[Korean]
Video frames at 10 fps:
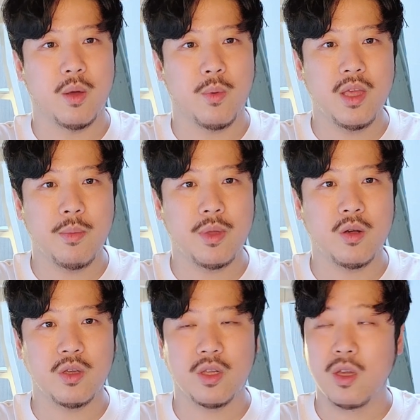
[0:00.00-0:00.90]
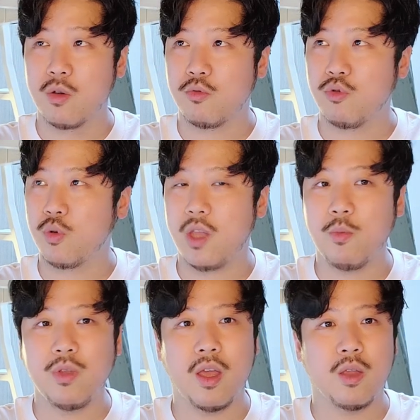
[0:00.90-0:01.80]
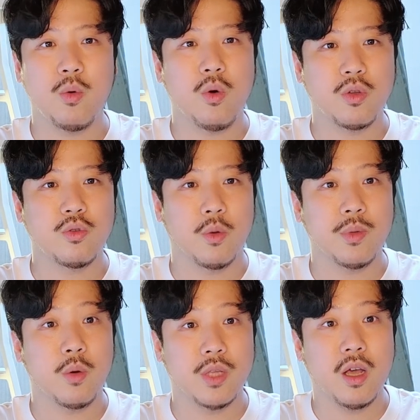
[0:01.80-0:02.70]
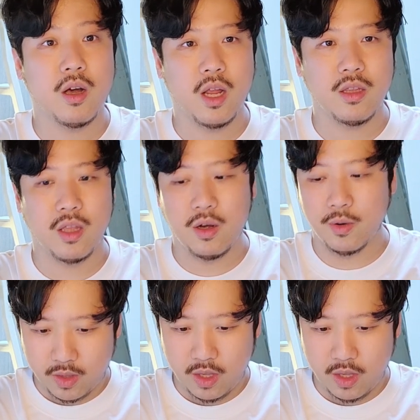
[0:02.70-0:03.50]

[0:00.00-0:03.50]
왜냐하면 이거는 구조 때문에도 어쩔 수 없다고 생각을 하는데요.